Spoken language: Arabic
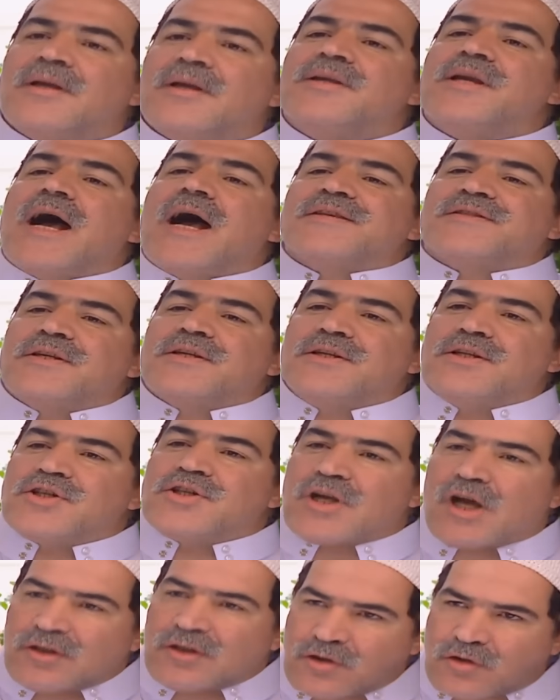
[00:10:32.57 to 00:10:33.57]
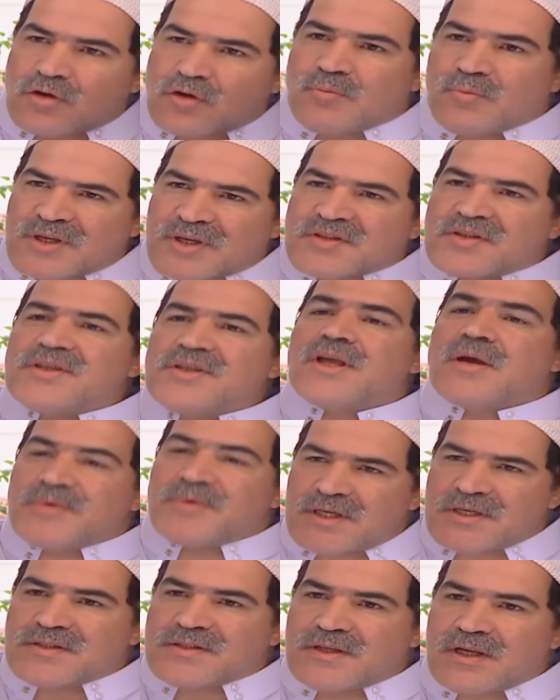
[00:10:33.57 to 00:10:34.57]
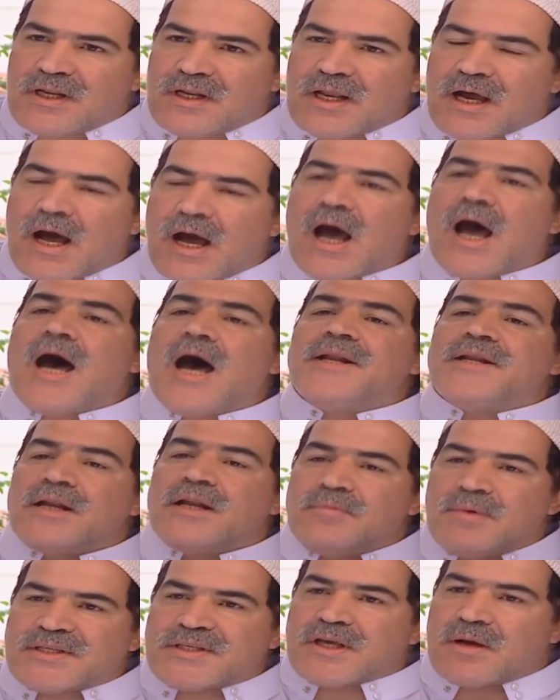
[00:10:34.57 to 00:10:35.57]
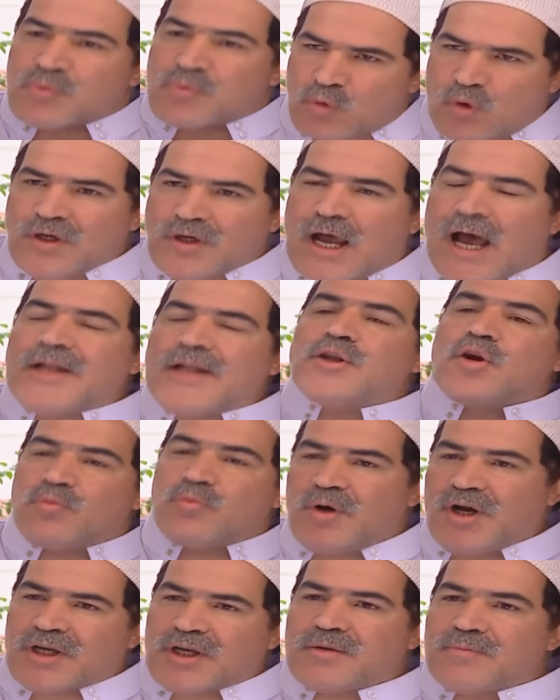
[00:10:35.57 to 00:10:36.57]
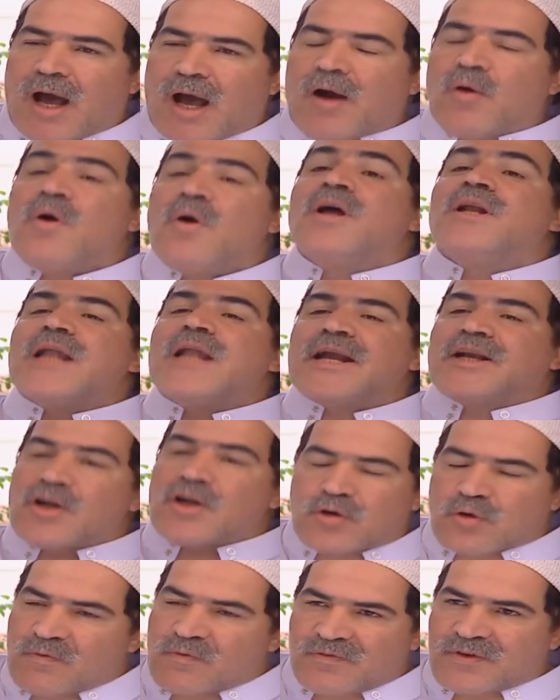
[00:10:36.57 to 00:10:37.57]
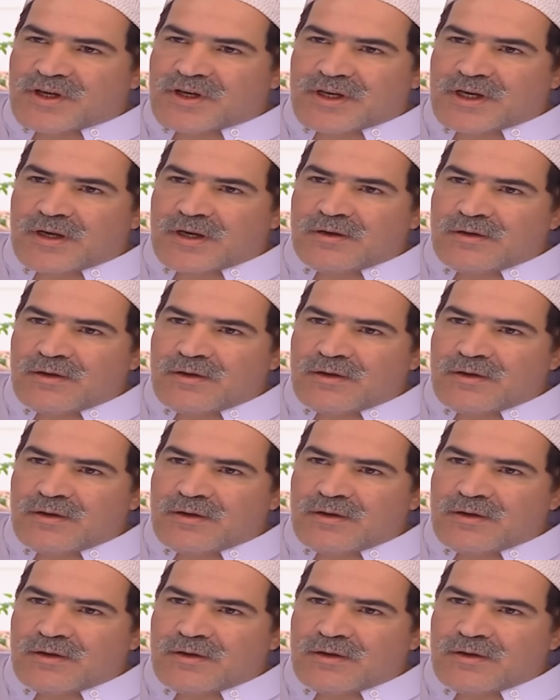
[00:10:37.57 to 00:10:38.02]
يا سيدي شغلتكم بسيطة بإذن الله أنا المساء بروح لعنده وبحكي معه ليكلكم فكري